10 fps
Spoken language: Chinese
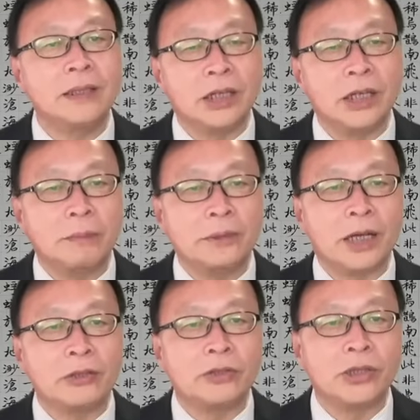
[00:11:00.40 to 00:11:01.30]
得不
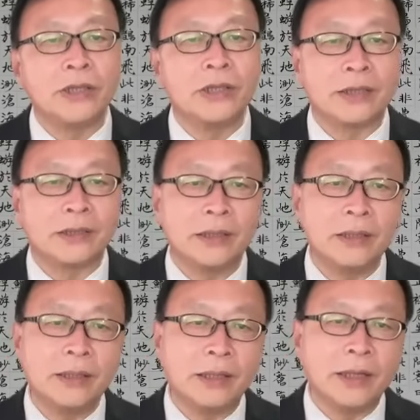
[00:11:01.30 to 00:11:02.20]
到全党的
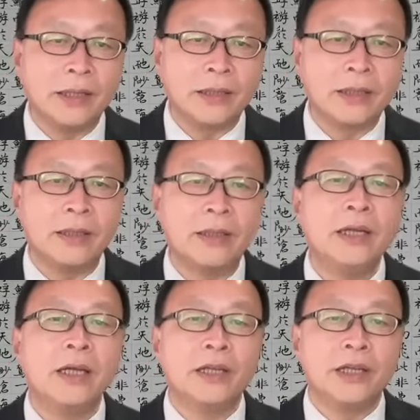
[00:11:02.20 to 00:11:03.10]
认可，
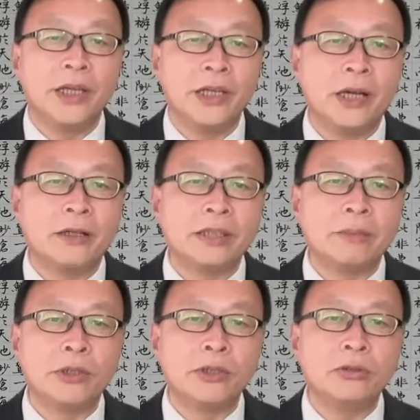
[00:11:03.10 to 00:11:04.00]
硬要这
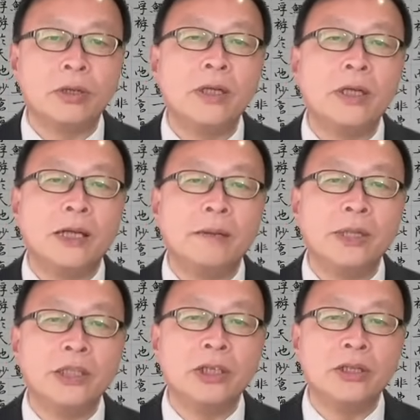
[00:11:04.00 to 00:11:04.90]
么做，人
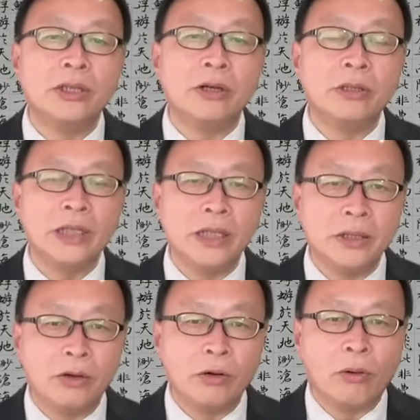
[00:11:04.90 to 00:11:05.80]
们就有理
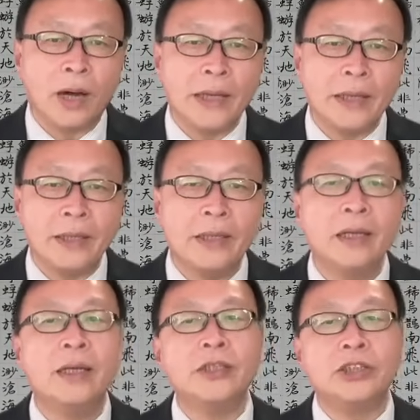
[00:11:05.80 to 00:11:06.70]
由怀疑
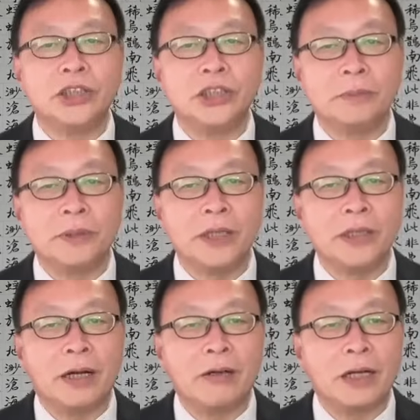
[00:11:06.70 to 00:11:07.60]
习近平
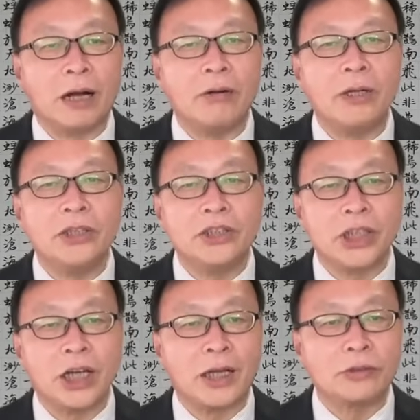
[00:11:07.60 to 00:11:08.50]
要搞
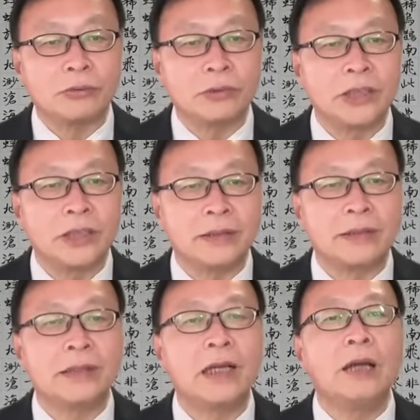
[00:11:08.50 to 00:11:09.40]
家族政
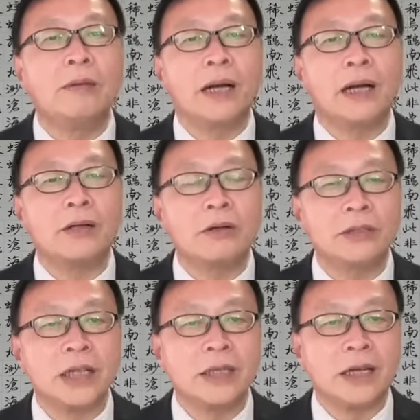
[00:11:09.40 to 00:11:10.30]
治，把共
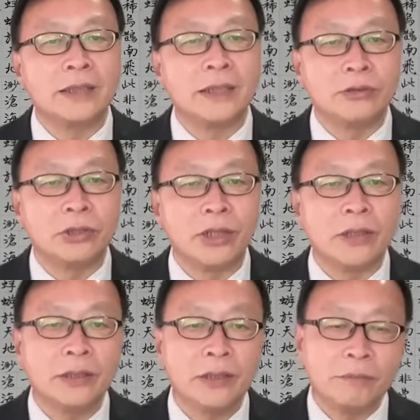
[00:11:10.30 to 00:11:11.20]
产党政权
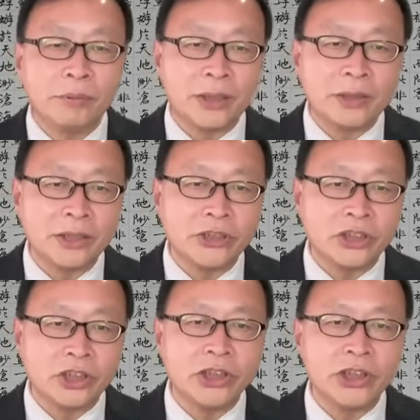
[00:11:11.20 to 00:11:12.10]
变成
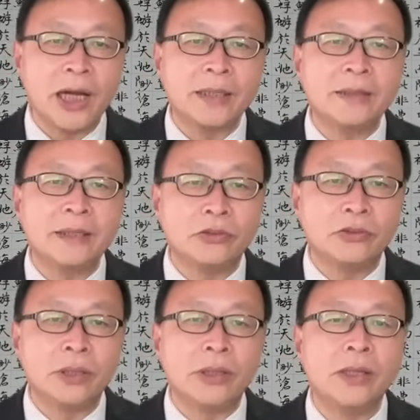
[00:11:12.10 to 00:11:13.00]
习家政
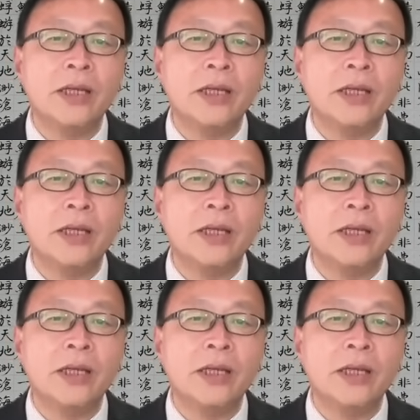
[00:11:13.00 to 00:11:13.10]
权，